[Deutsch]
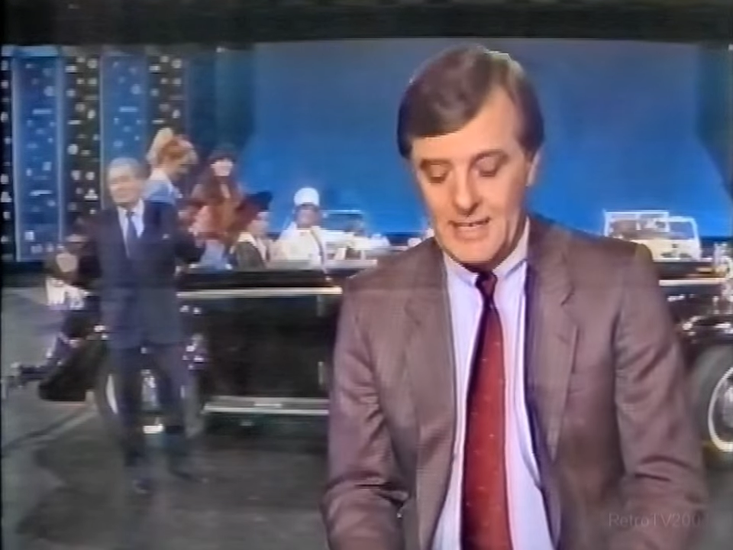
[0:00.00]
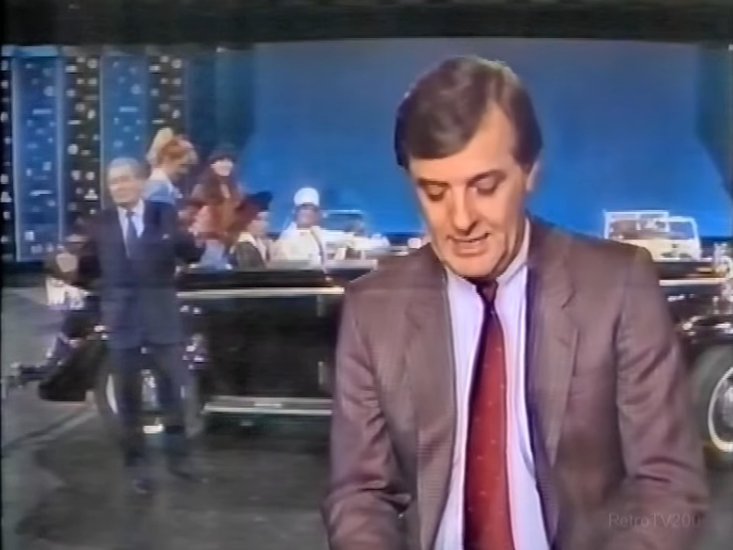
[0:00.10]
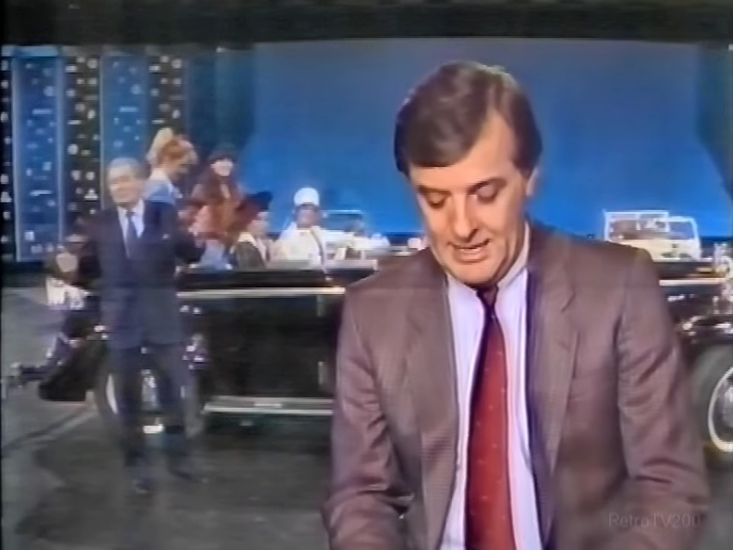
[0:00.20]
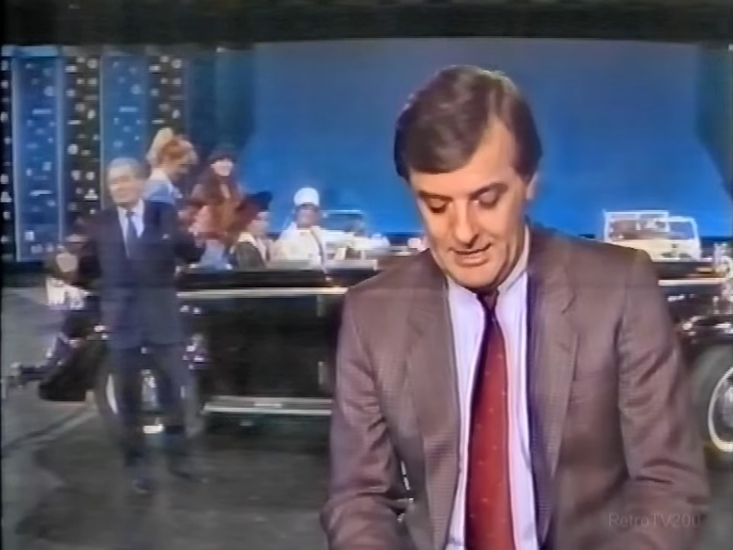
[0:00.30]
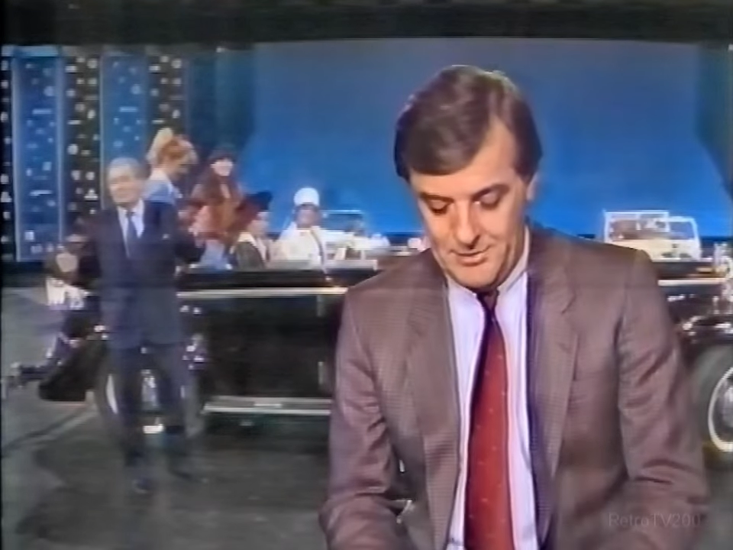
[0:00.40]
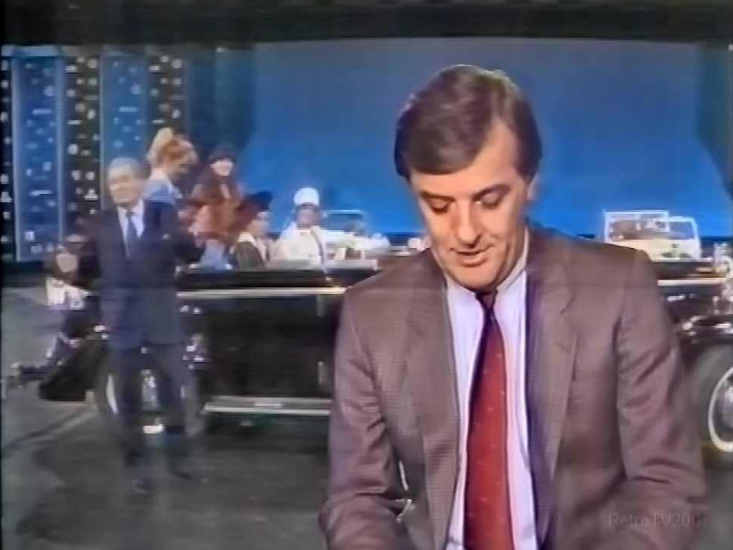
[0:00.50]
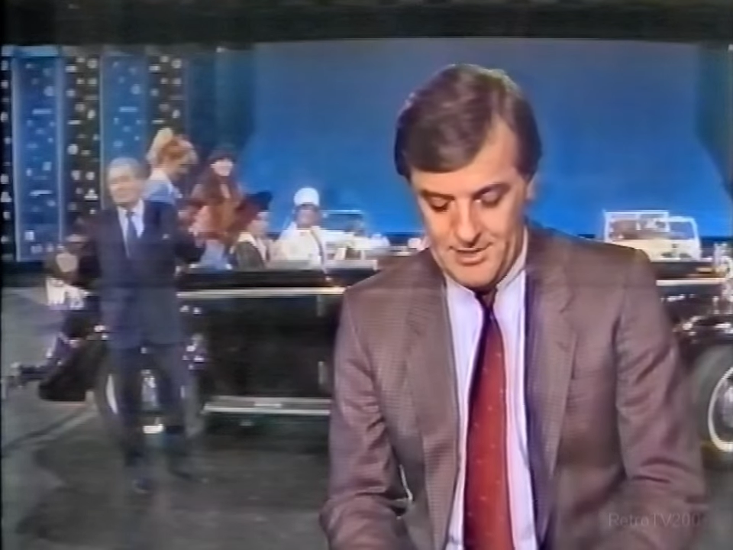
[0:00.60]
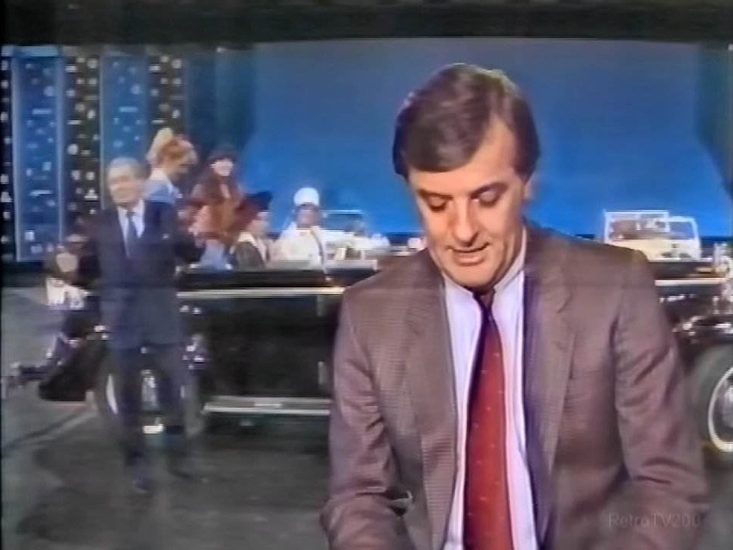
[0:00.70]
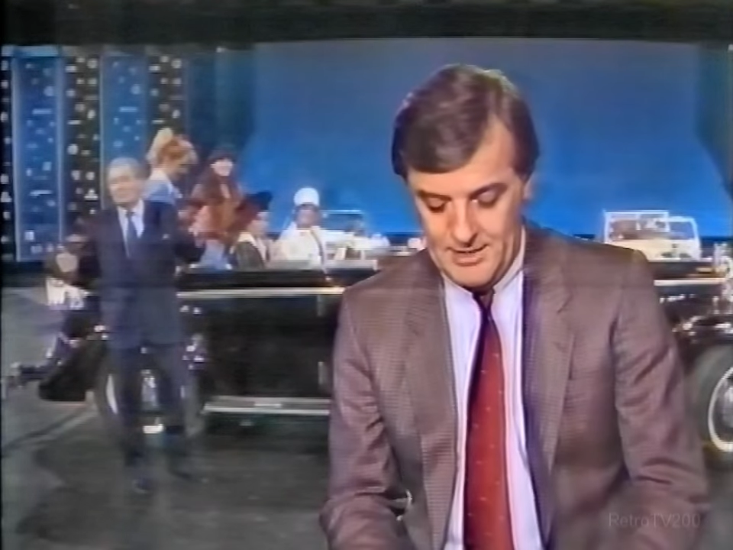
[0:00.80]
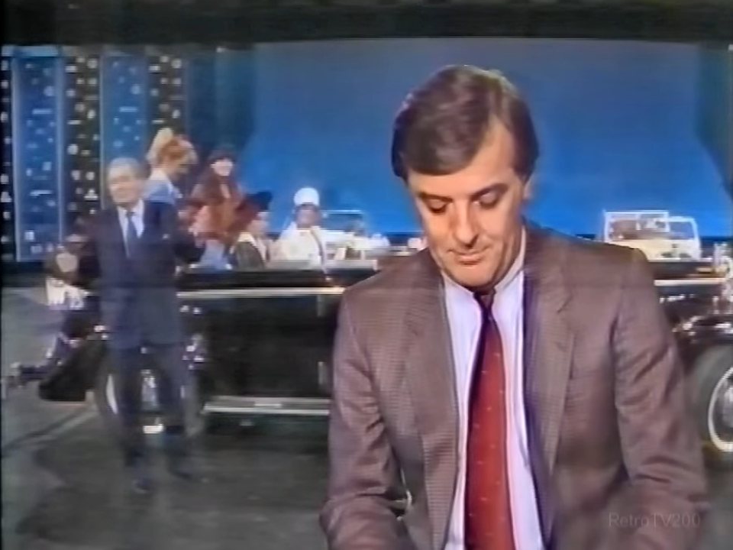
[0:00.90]
allein durch
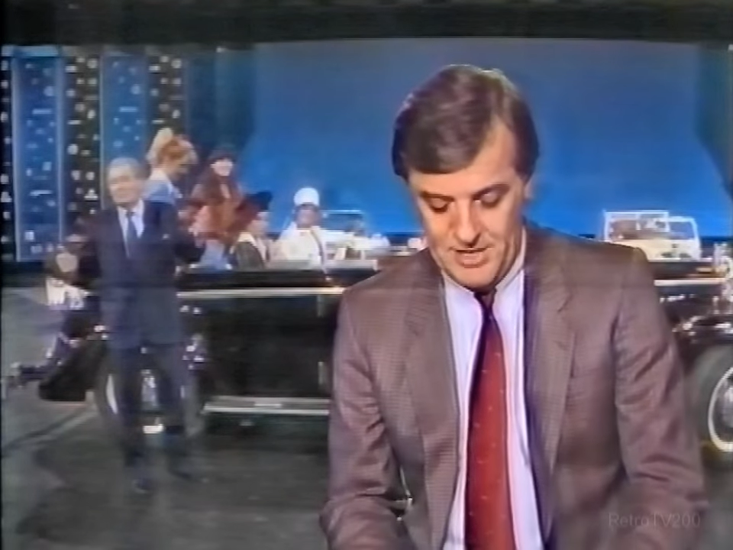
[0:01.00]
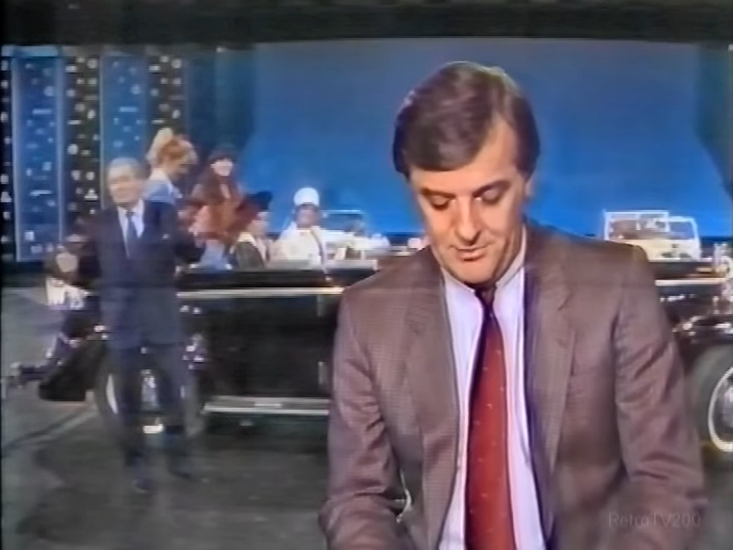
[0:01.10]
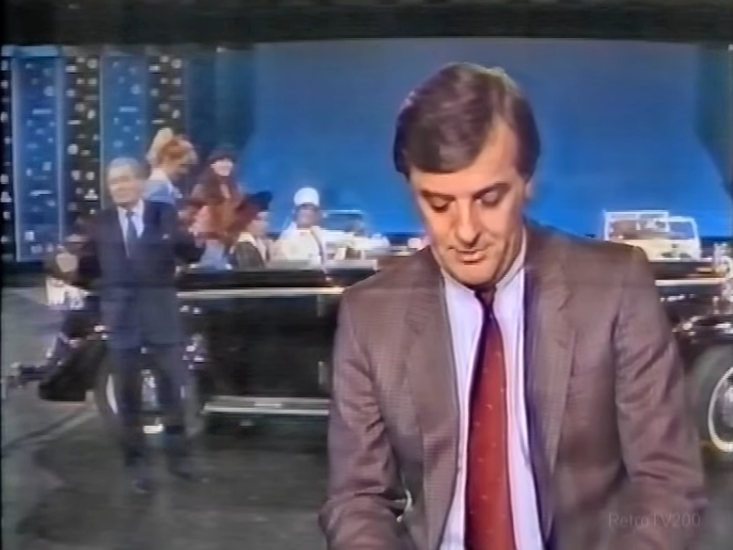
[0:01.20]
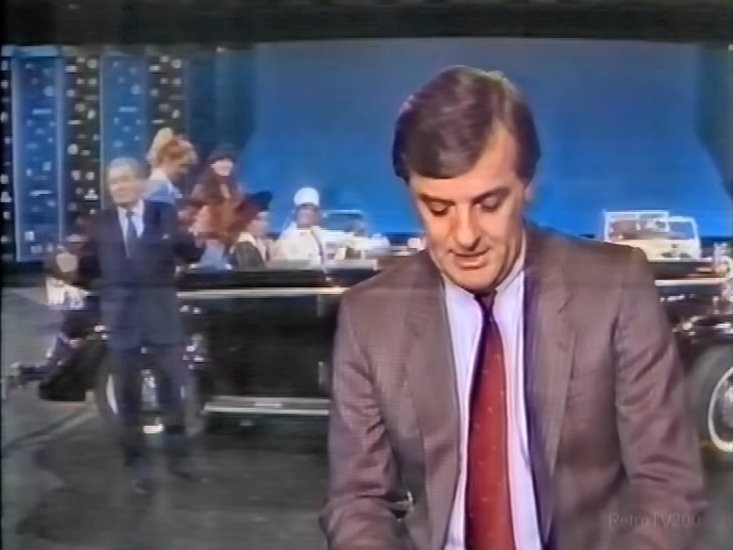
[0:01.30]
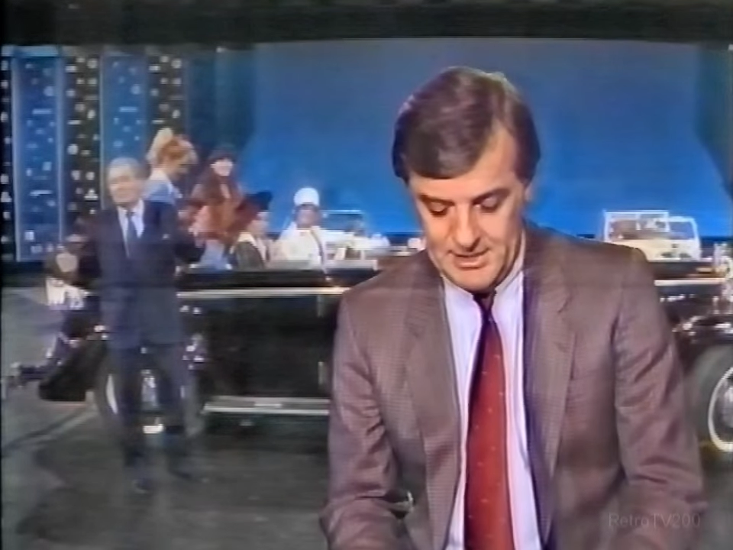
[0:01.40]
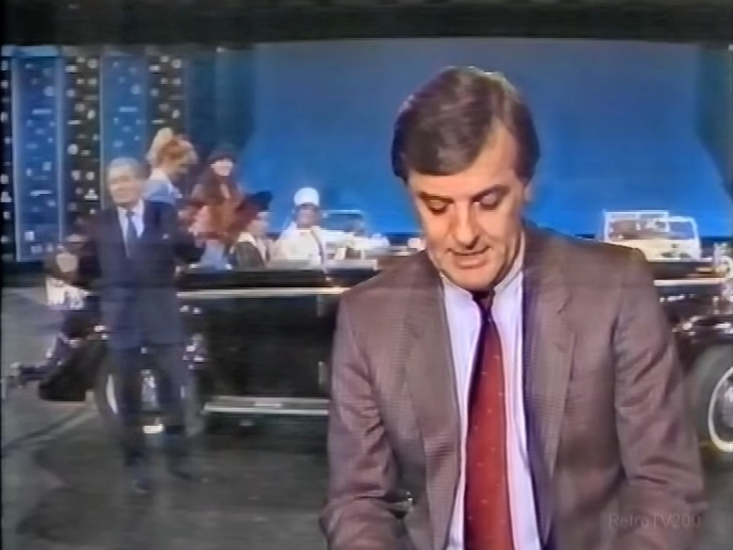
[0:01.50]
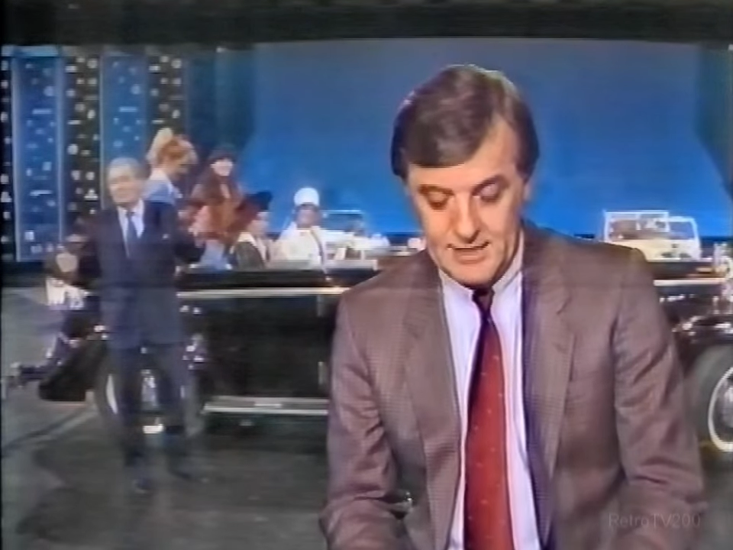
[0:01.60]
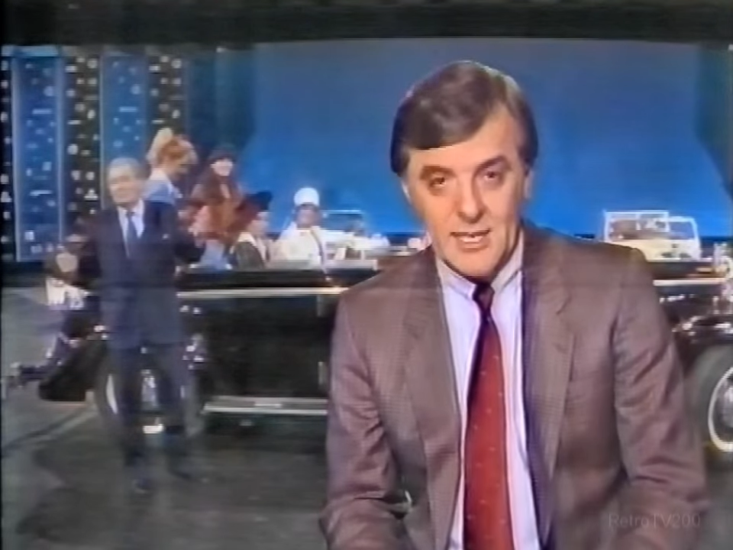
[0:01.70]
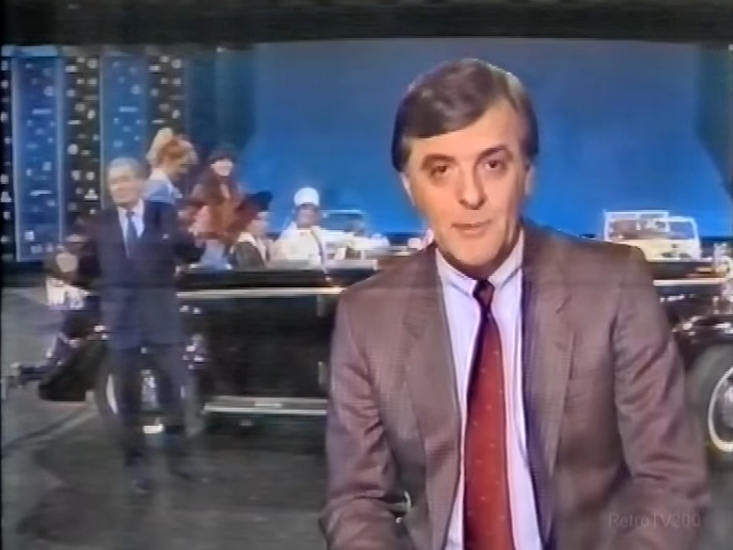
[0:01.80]
seine Persönlichkeit.